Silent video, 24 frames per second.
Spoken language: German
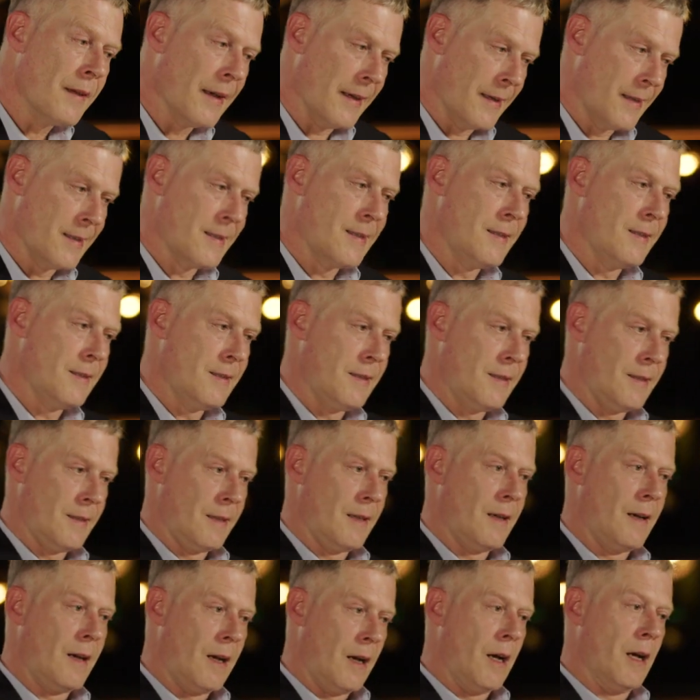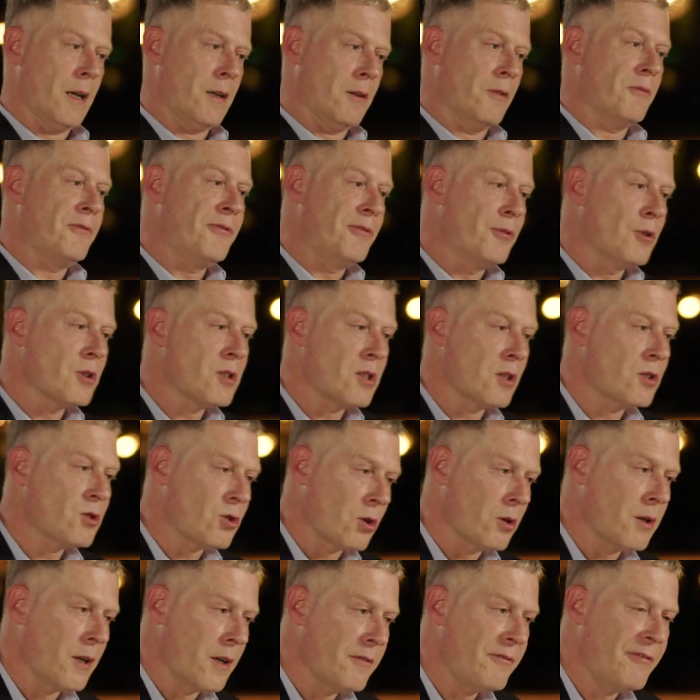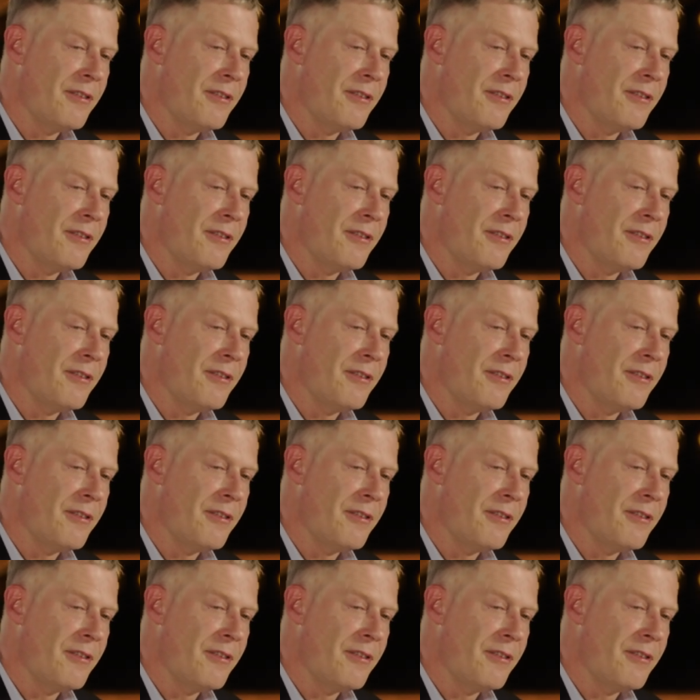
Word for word: Na, es ist an und für sich schon eine